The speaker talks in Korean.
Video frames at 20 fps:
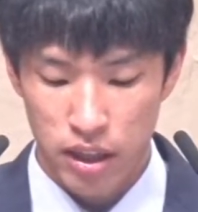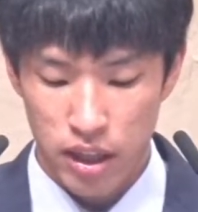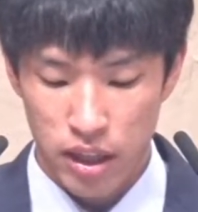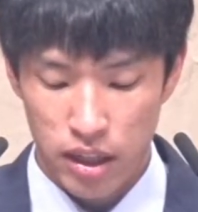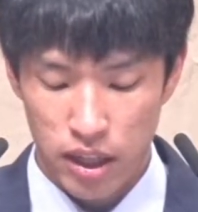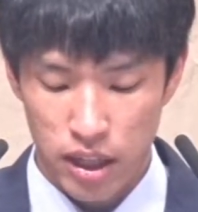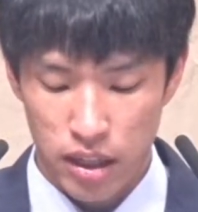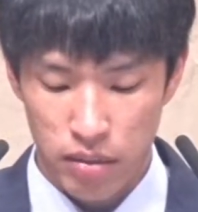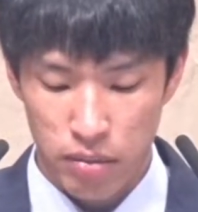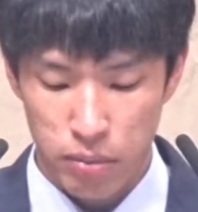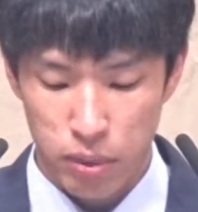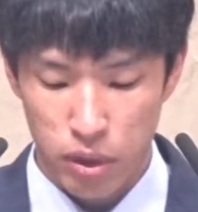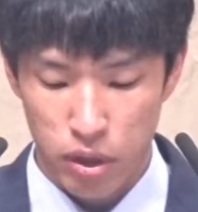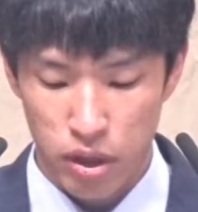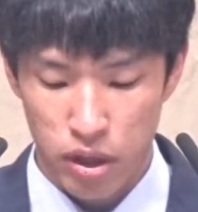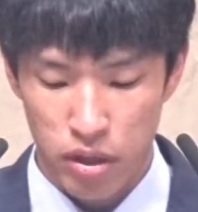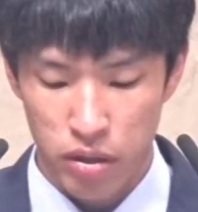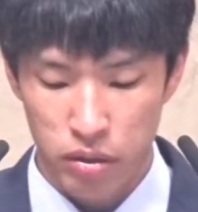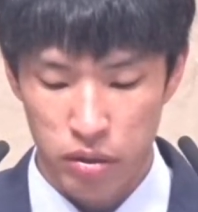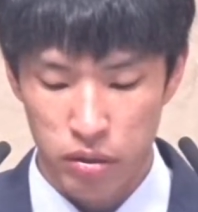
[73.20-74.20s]
나는
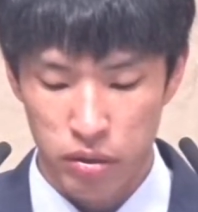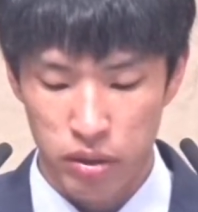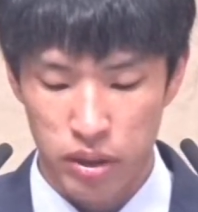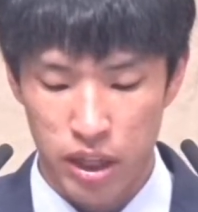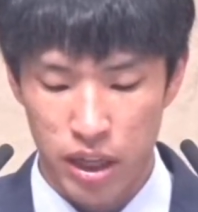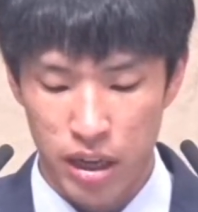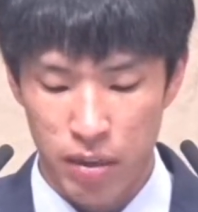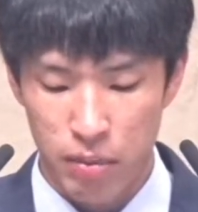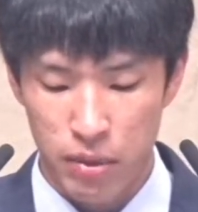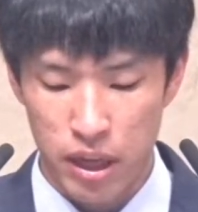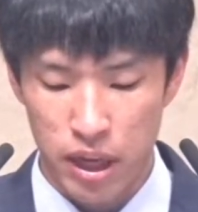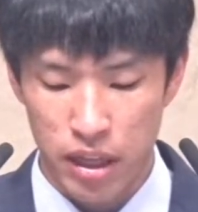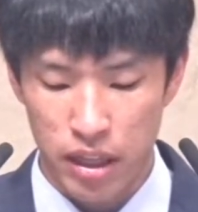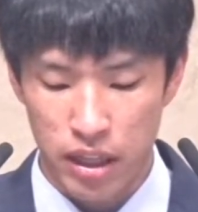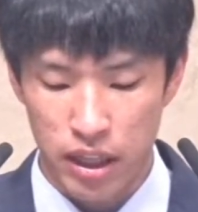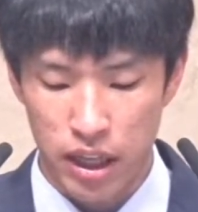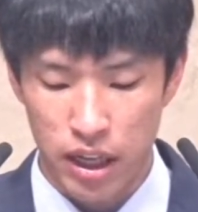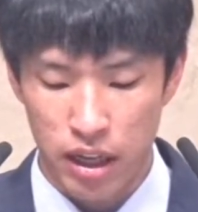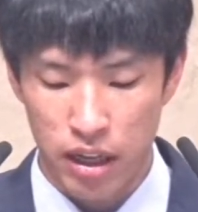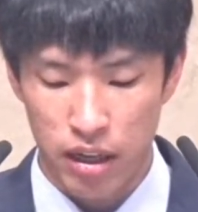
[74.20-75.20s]
벌레요 사람이
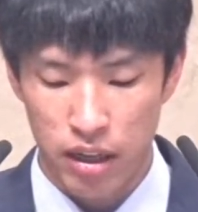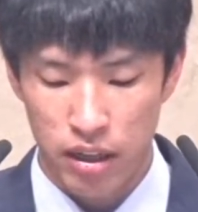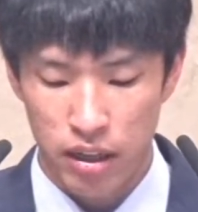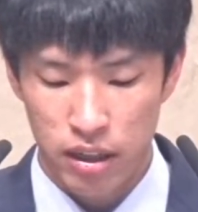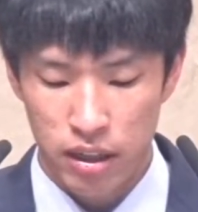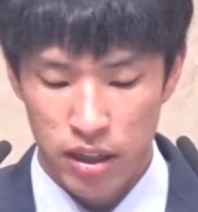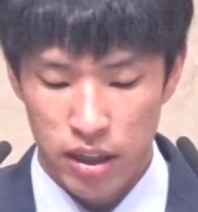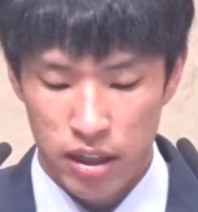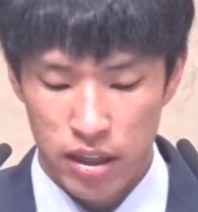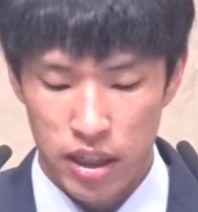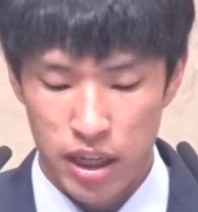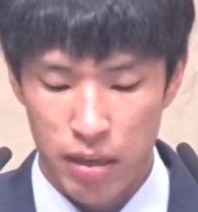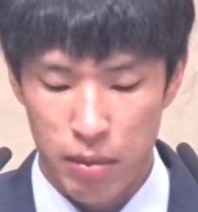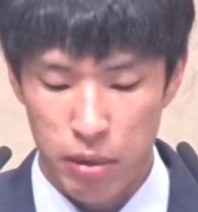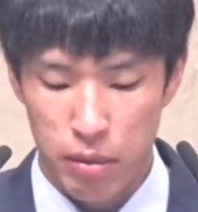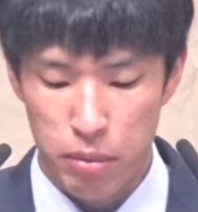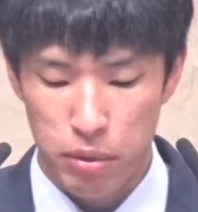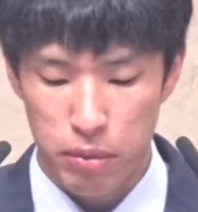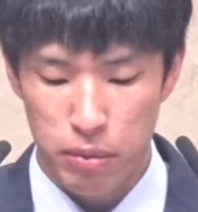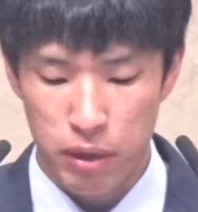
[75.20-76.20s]
아니라
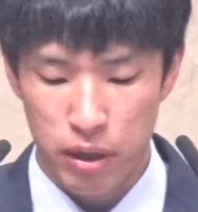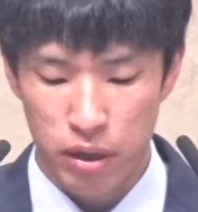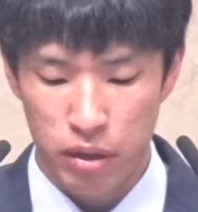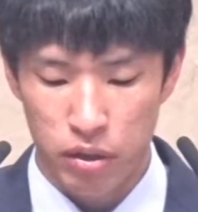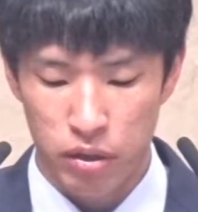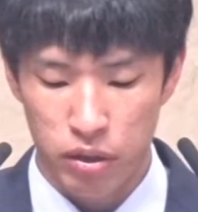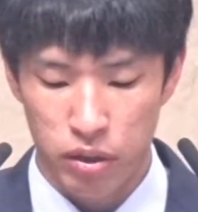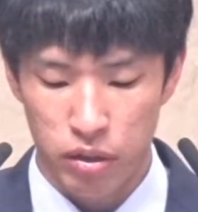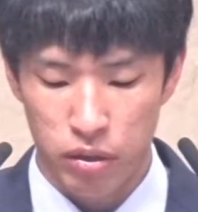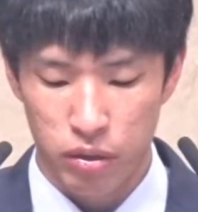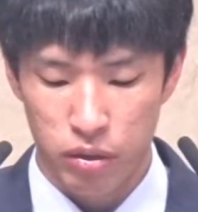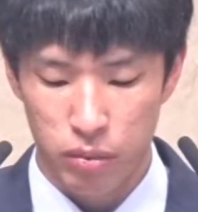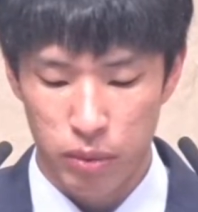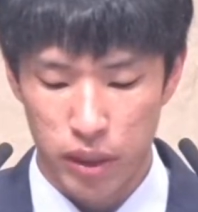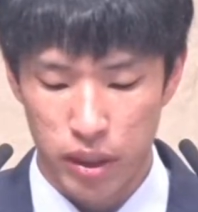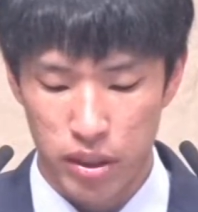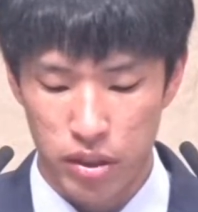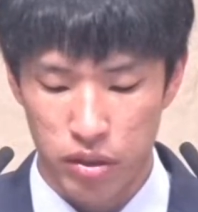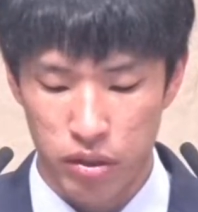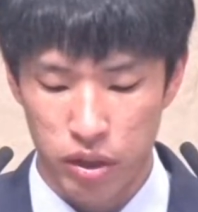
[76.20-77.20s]
사람의 비방거리요
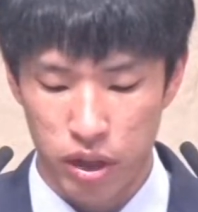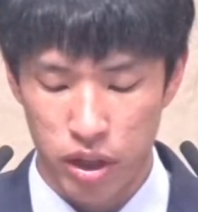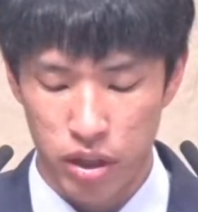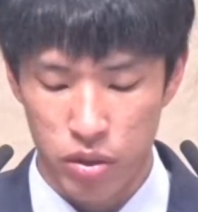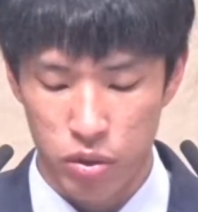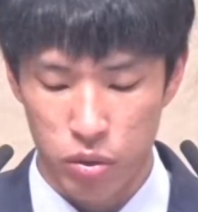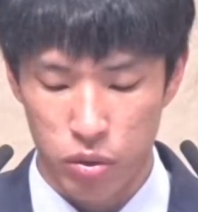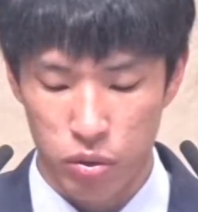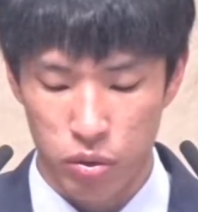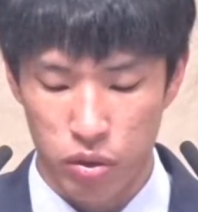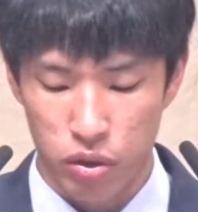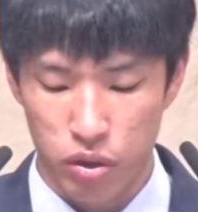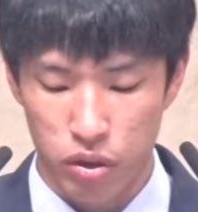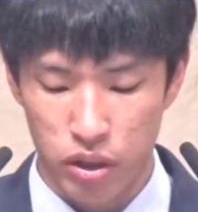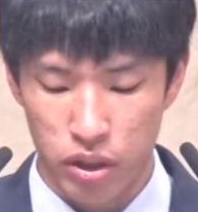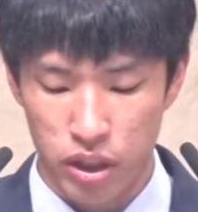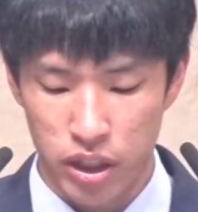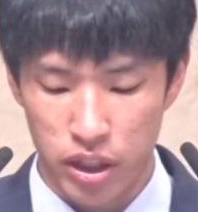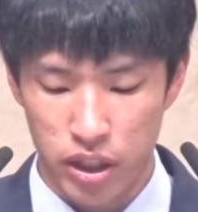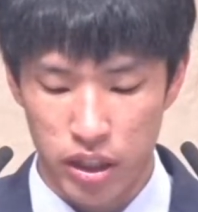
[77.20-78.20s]
백성의
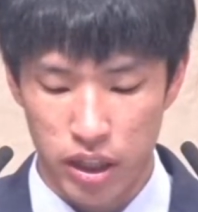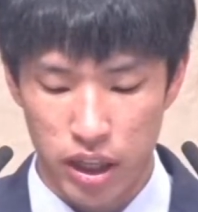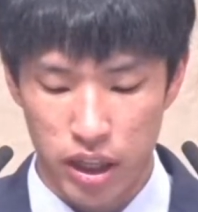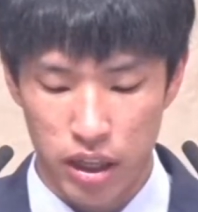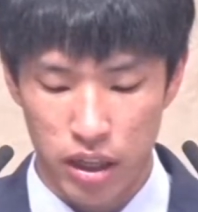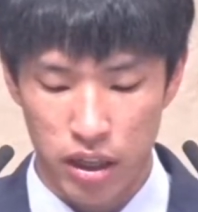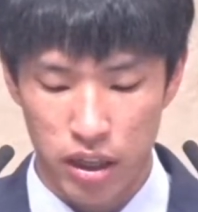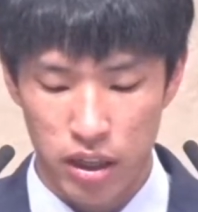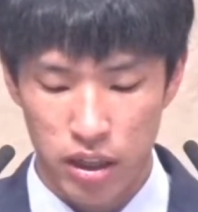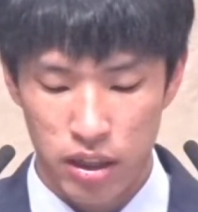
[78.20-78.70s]
조롱거리니이다.